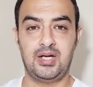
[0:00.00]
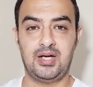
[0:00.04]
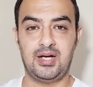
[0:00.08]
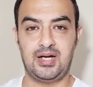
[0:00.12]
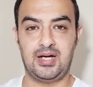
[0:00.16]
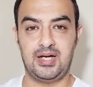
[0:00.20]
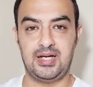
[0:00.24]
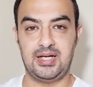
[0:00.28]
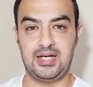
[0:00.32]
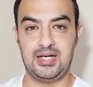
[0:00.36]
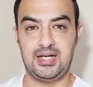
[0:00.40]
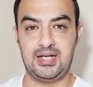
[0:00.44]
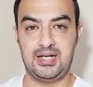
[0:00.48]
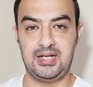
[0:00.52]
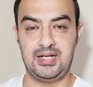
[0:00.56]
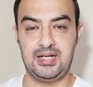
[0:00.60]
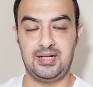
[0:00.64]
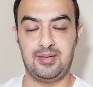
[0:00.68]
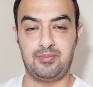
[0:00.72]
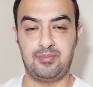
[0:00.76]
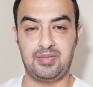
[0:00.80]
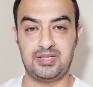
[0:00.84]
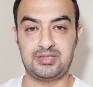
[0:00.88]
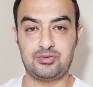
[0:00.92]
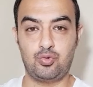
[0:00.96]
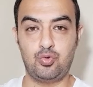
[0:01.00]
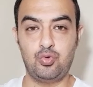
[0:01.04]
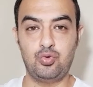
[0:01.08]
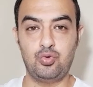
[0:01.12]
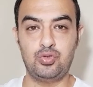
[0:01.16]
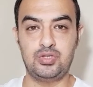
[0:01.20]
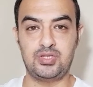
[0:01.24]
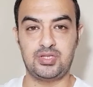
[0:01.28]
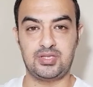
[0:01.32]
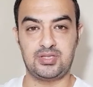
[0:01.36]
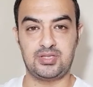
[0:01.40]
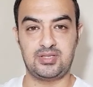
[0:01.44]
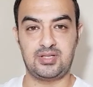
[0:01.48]
آه، لما
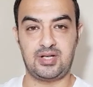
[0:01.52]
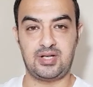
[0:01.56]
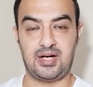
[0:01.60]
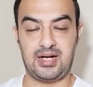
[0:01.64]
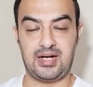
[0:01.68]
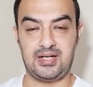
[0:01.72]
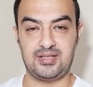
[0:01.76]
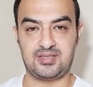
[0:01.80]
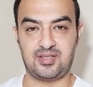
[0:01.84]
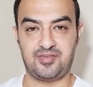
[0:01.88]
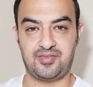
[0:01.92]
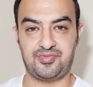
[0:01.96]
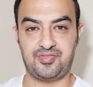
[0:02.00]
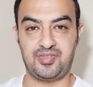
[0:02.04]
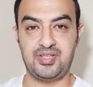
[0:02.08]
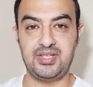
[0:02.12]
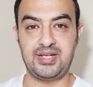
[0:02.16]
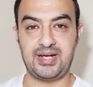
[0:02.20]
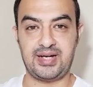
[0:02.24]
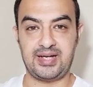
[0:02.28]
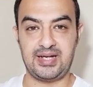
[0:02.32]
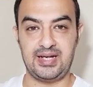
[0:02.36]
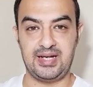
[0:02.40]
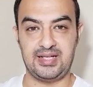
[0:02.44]
تكون تفكيرك